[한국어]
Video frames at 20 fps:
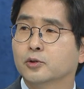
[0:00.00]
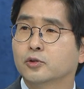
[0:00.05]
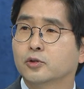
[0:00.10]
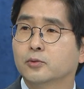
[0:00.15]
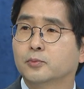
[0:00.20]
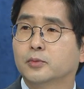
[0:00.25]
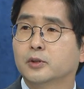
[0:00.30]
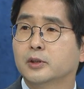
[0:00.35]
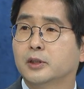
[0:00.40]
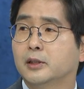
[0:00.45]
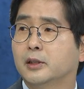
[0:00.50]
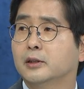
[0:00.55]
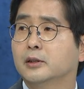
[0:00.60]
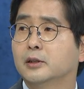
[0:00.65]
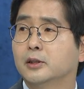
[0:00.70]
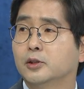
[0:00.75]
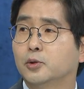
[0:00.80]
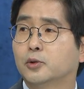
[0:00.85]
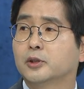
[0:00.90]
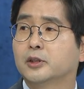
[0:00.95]
충분히
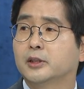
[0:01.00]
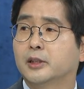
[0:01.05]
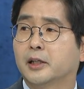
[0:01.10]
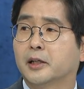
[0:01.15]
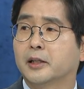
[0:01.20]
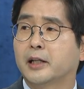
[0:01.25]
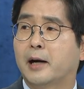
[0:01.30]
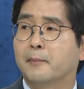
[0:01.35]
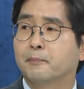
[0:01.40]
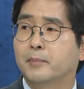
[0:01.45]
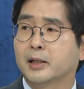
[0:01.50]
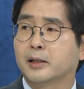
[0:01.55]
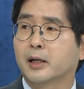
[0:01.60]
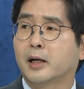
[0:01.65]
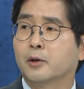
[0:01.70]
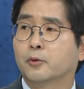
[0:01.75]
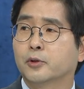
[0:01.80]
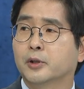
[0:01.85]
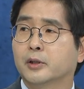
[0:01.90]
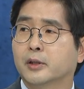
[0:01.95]
신용시장에는 압박이
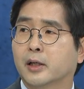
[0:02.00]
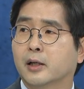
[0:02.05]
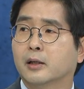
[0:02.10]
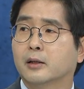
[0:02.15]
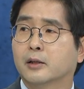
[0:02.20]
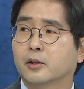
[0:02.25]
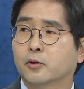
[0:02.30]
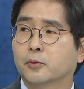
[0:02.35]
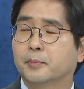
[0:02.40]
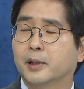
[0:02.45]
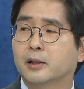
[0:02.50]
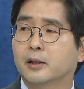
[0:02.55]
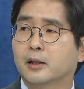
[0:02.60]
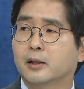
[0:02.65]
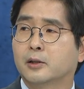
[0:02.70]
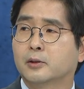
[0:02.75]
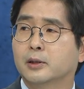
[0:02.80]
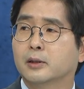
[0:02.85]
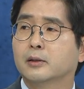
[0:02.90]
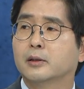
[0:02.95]
가고 있다라고
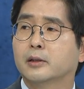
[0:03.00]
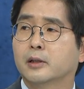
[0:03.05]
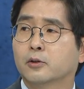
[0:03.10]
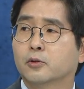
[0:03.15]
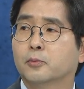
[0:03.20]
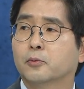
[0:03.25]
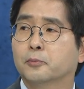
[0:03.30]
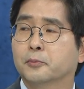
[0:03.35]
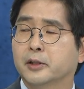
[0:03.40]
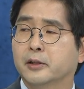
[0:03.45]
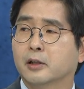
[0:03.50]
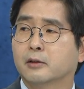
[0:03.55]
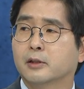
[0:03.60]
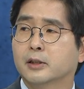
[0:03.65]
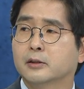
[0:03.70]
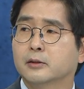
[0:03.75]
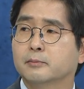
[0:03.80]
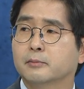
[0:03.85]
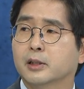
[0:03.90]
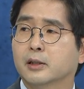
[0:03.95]
판단한다고 보면 될 것
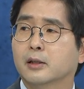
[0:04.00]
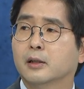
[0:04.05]
같습니다.